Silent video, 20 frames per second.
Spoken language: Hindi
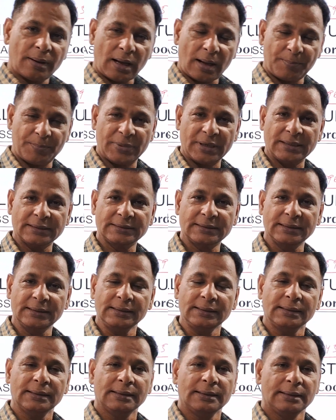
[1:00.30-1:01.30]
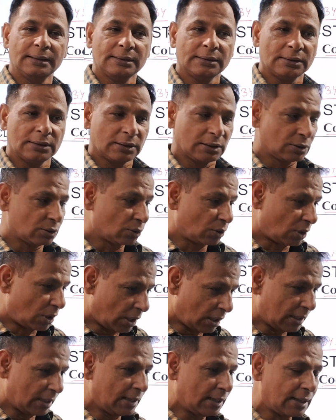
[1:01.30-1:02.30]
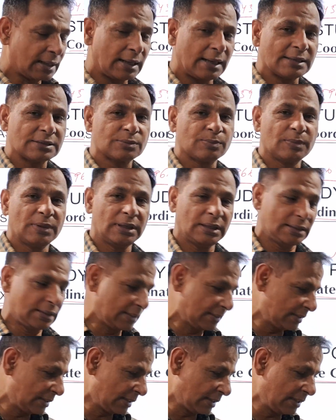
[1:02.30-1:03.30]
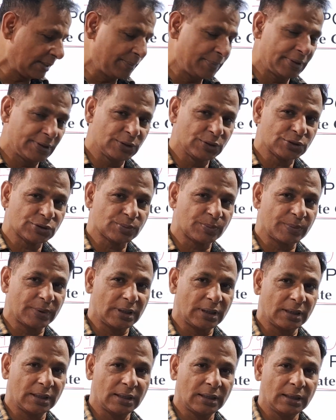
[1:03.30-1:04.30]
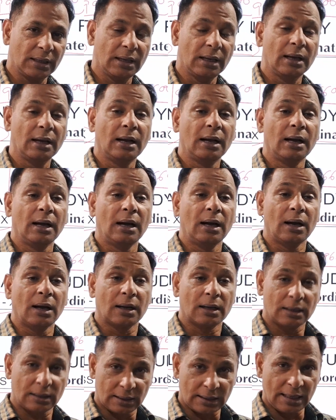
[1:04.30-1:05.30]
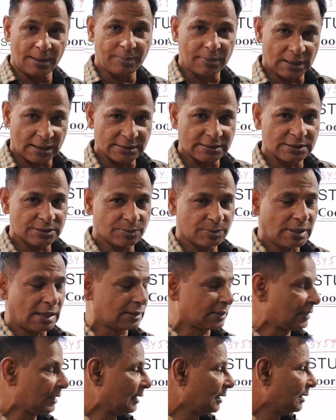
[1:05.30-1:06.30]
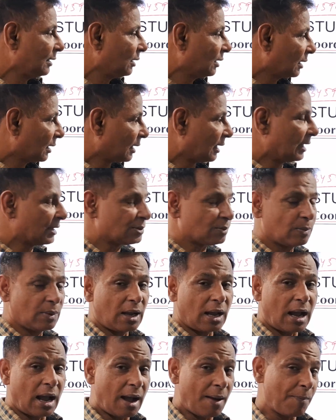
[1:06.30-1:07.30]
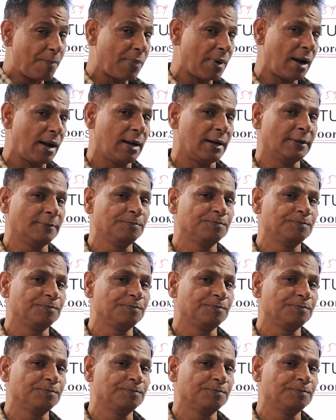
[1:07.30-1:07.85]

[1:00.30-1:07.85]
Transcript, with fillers: आप भेज दें अगले क्लास में यानी अगले वीडियोस में लाइव क्लासेस भी आते हैं क्लास में आपका